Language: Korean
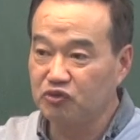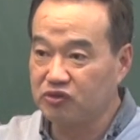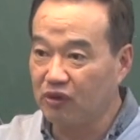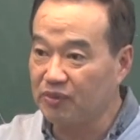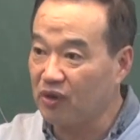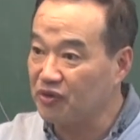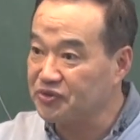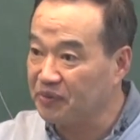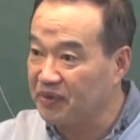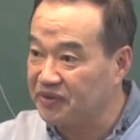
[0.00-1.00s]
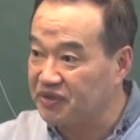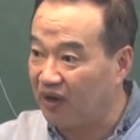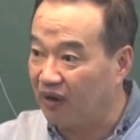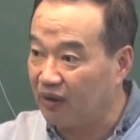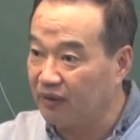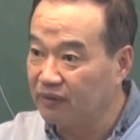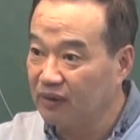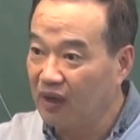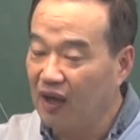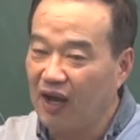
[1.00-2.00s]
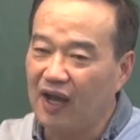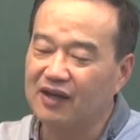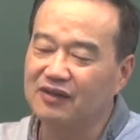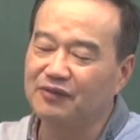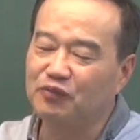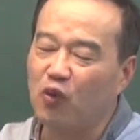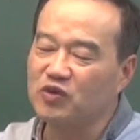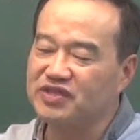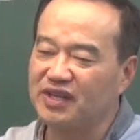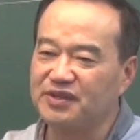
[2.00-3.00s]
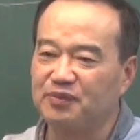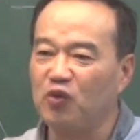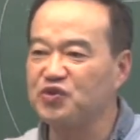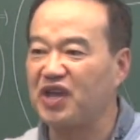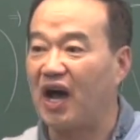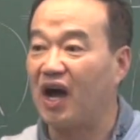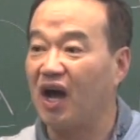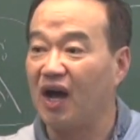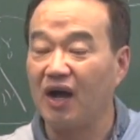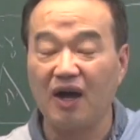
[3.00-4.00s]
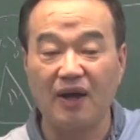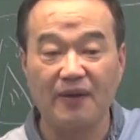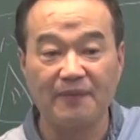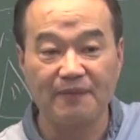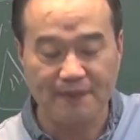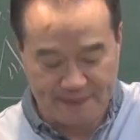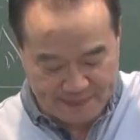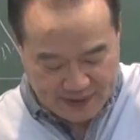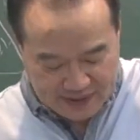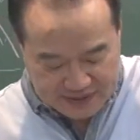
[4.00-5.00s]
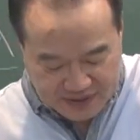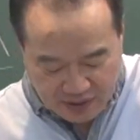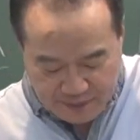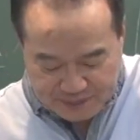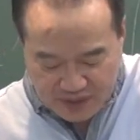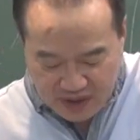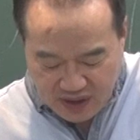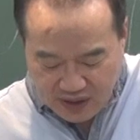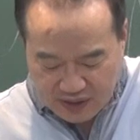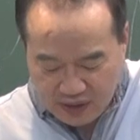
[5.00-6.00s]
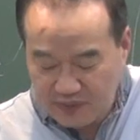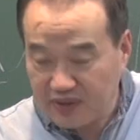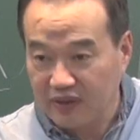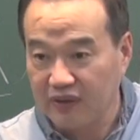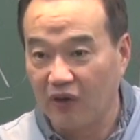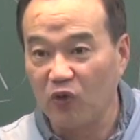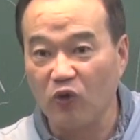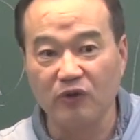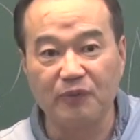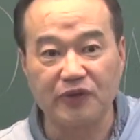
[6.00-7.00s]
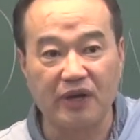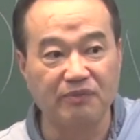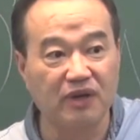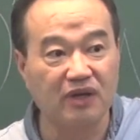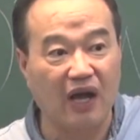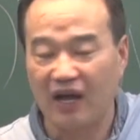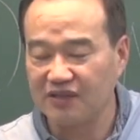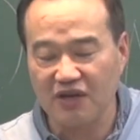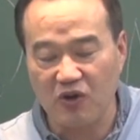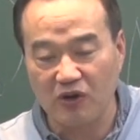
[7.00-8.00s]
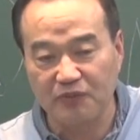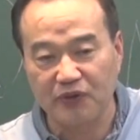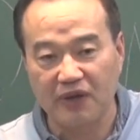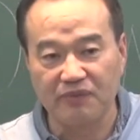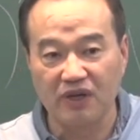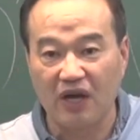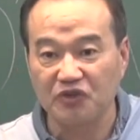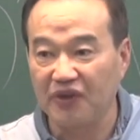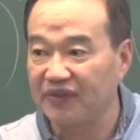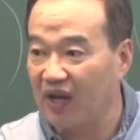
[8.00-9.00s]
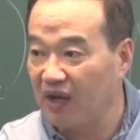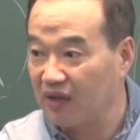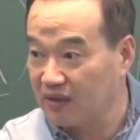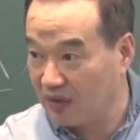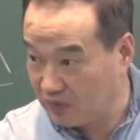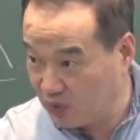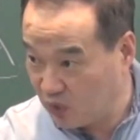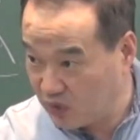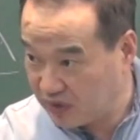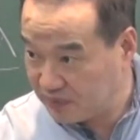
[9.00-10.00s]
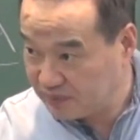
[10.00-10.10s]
직업이라고 할 수 없겠죠. 아, 그건 봉사지, 봉사. 그래서 그다음 연공급보다는 뭘 아니 성과급보다는 뭘 강조한다? 연공.